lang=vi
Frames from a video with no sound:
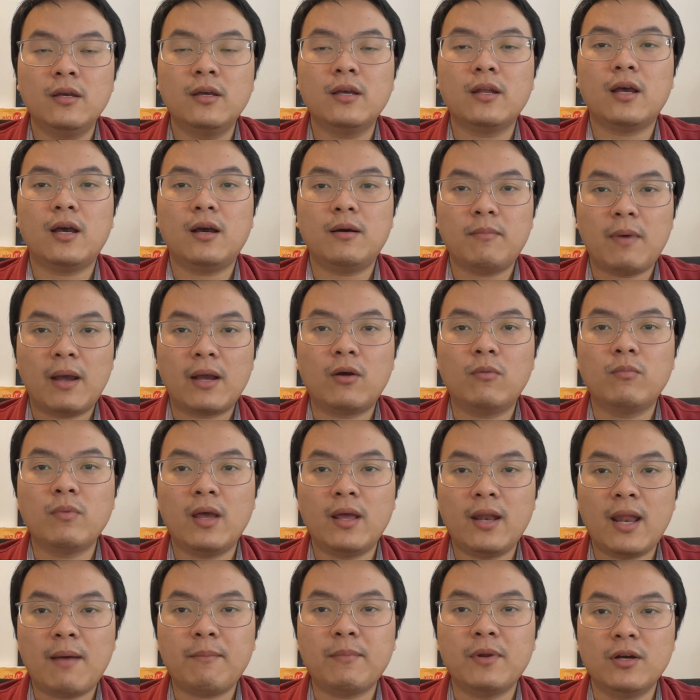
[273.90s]
Đó, bạn cũng có
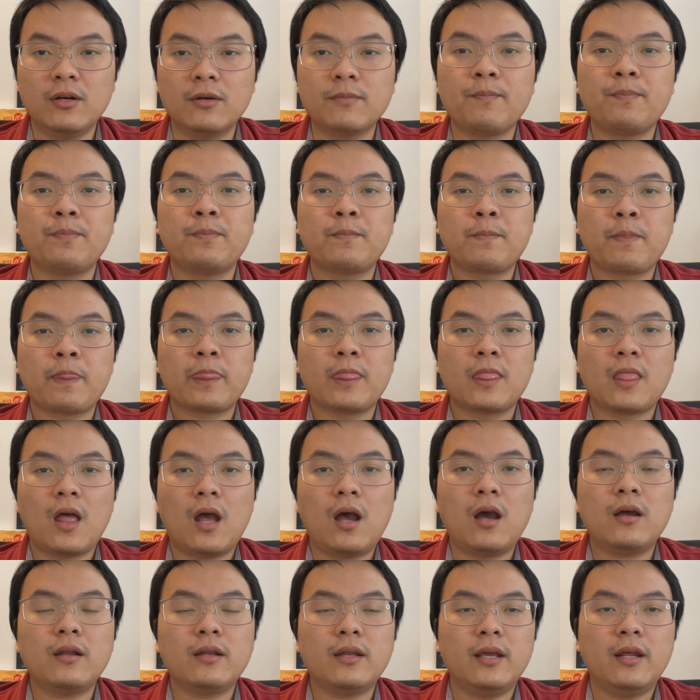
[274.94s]
thể làm được
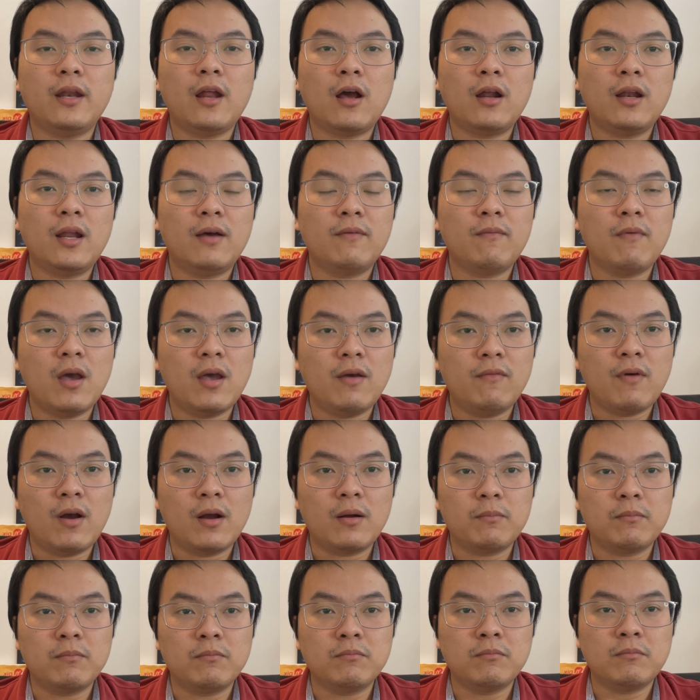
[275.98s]
đó. Thì đó là về
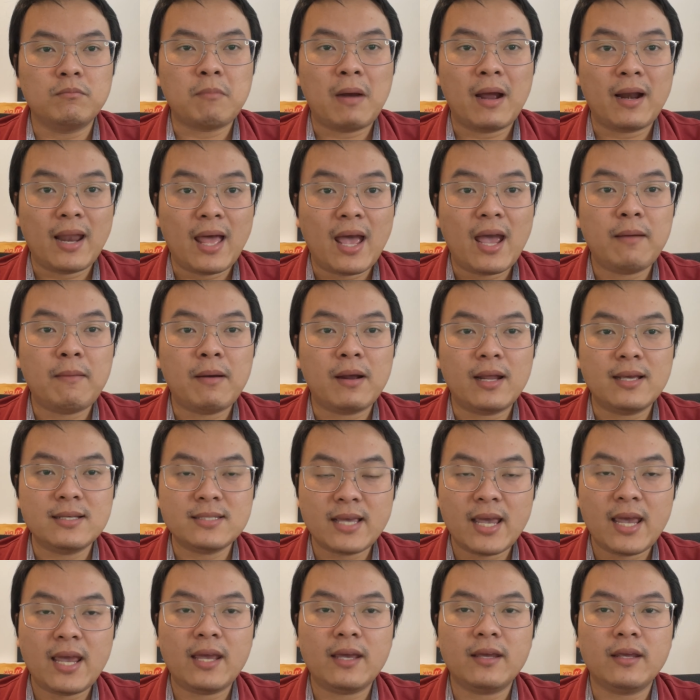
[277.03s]
bằng bằng lái bằng lái
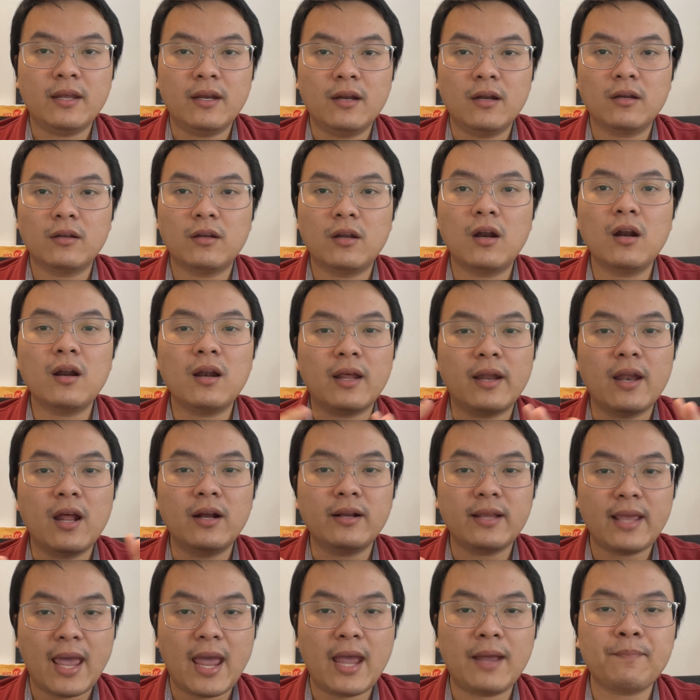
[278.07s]
xe thì nó, nó rất là
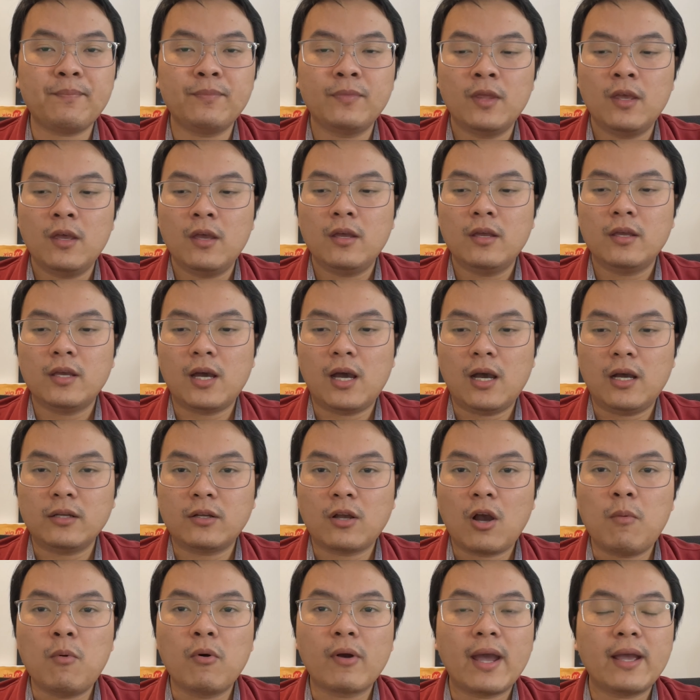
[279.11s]
đơn giản. À,
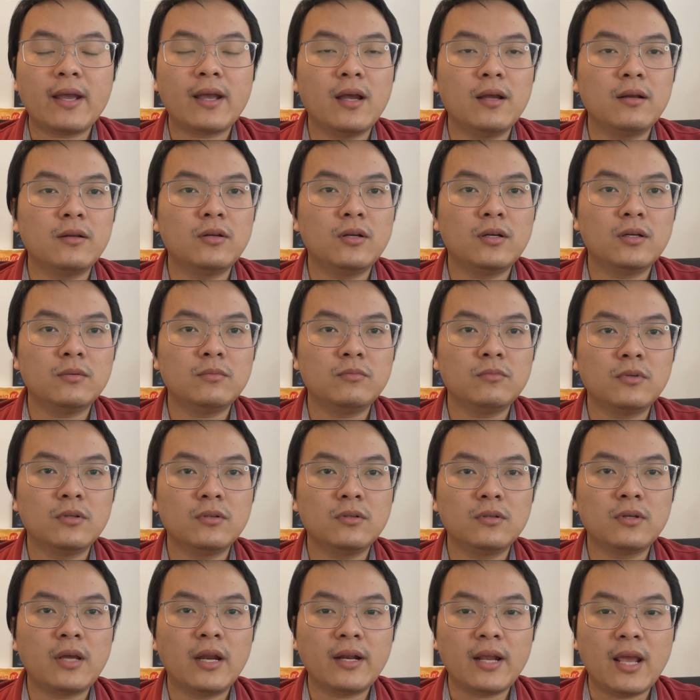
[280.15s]
có một cái
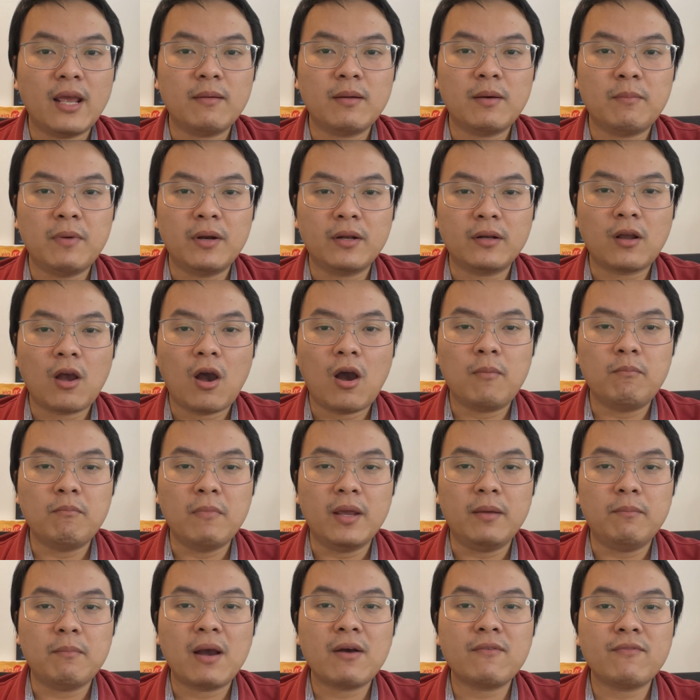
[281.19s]
kinh nghiệm là mình có
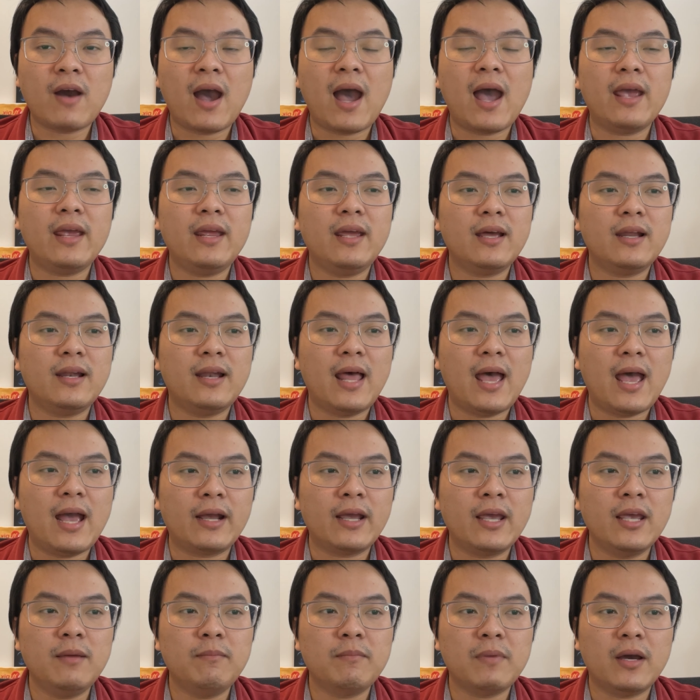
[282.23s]
bị mắc phải á, là
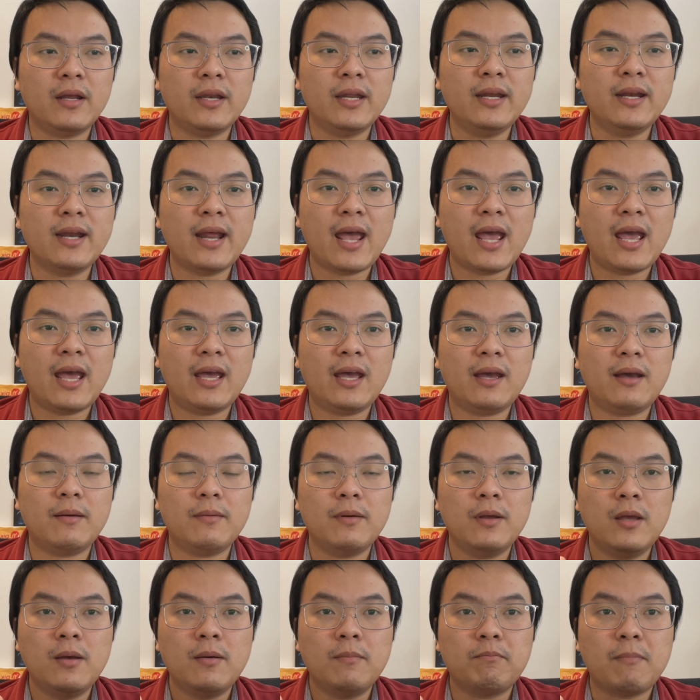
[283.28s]
khi mà đi ra á,
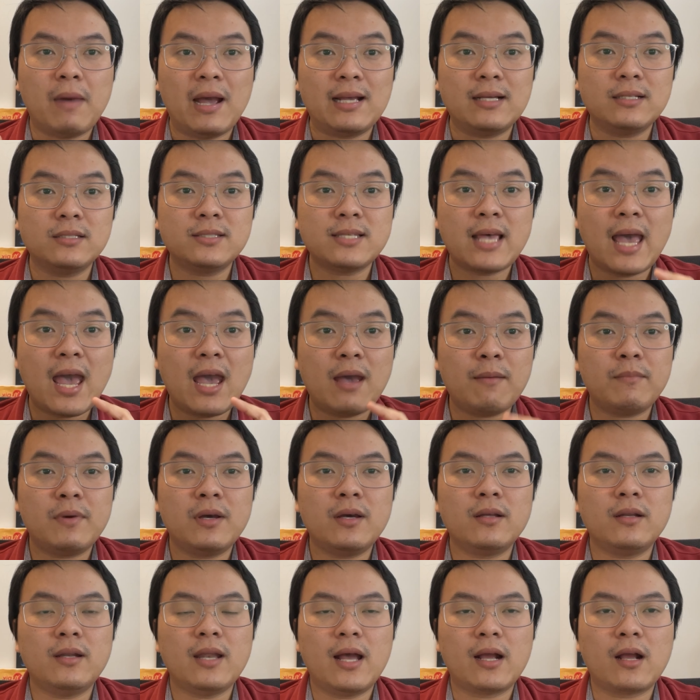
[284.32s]
bạn Sam
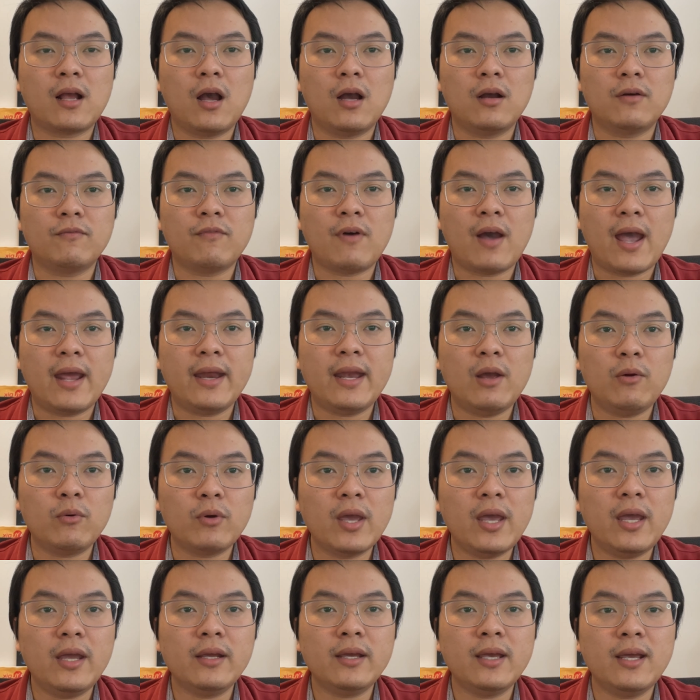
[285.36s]
á, là cần phải đeo
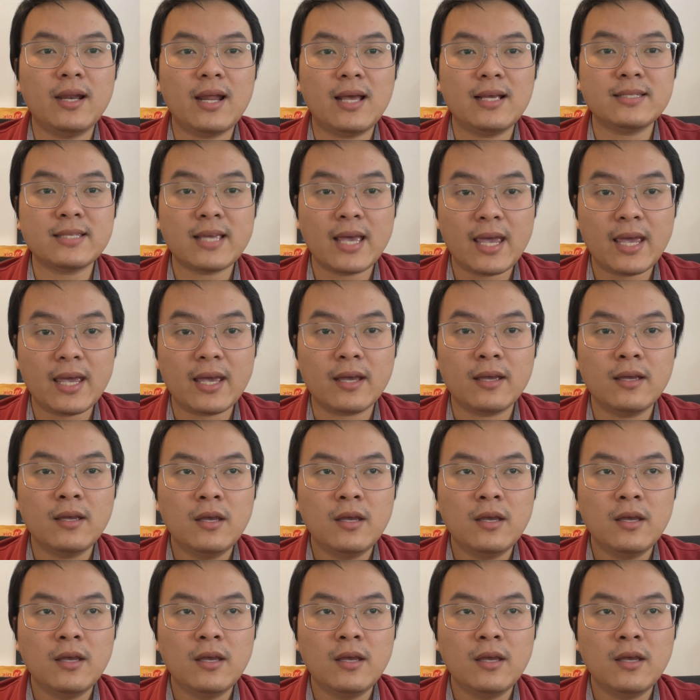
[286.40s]
kiếng khi lái xe,